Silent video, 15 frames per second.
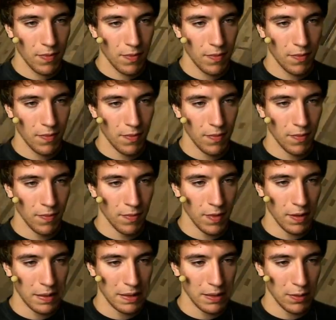Hm,
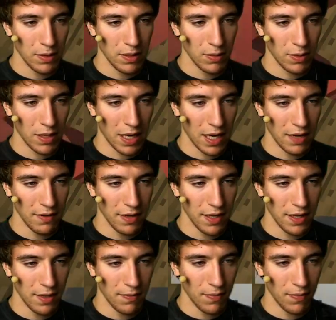das ist auch nicht so geil, wenn die...